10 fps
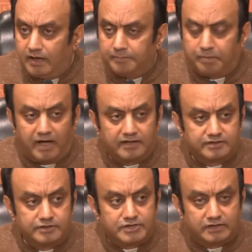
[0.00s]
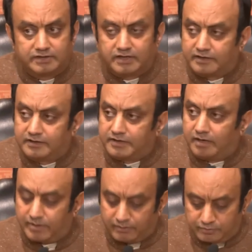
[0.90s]
अरे भारत की शक्ति का
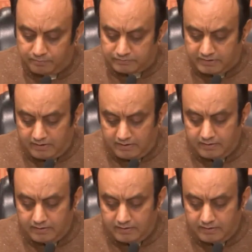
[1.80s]
कितना बड़ा उद्भव था